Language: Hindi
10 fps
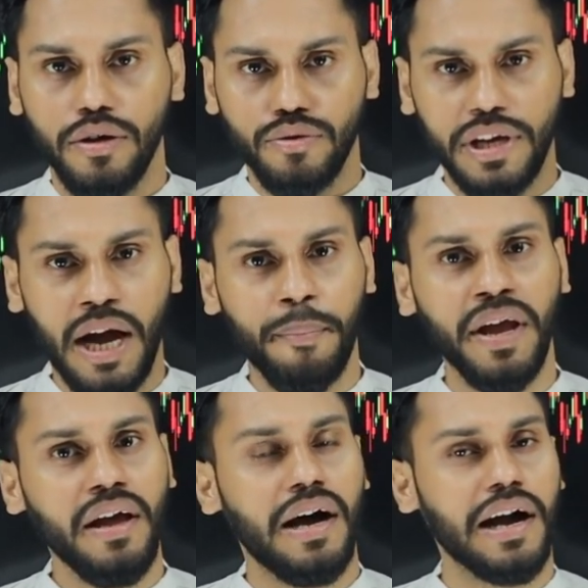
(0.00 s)
तो यहाँ
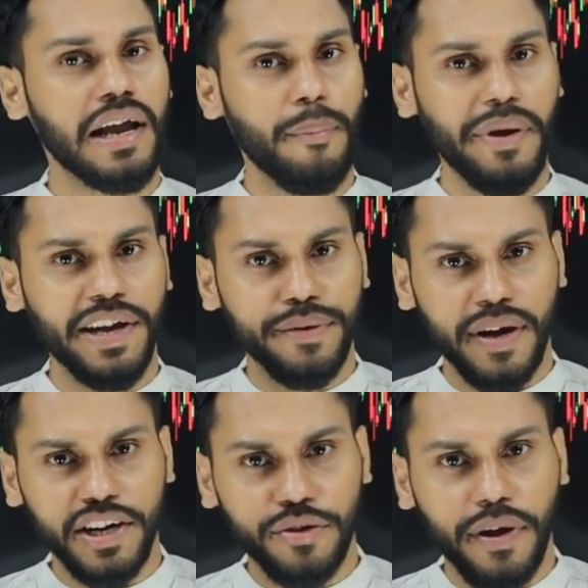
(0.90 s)
पे अगर आप
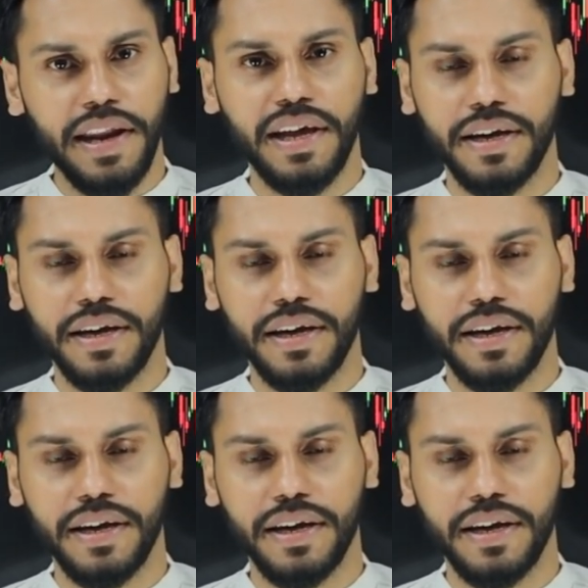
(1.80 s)
इंट्राडे ट्रेडिंग